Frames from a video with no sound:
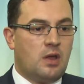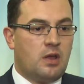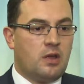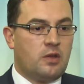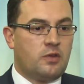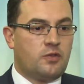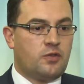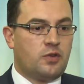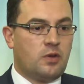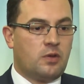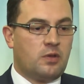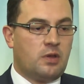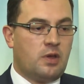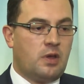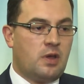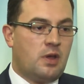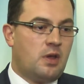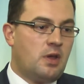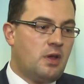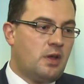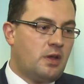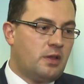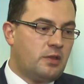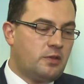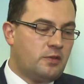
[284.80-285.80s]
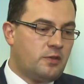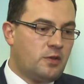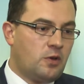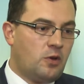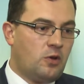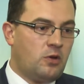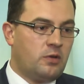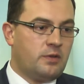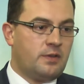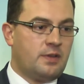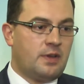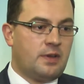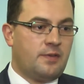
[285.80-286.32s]
trzodę
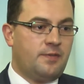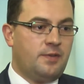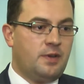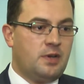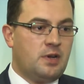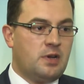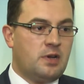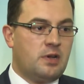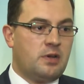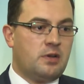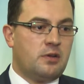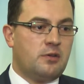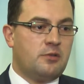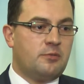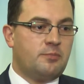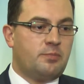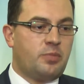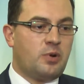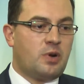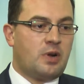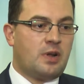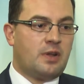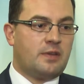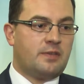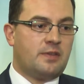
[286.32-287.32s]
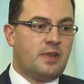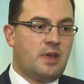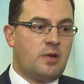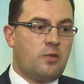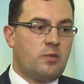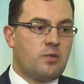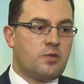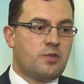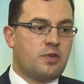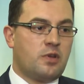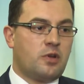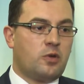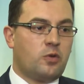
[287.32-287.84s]
co za chwilę
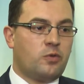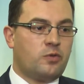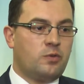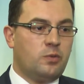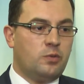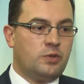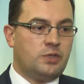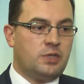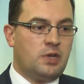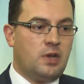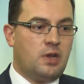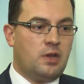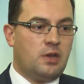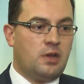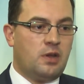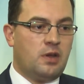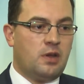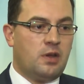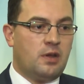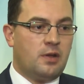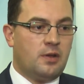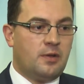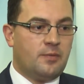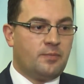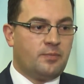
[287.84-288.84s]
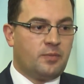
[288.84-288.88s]
pokazało, że rozluźnienie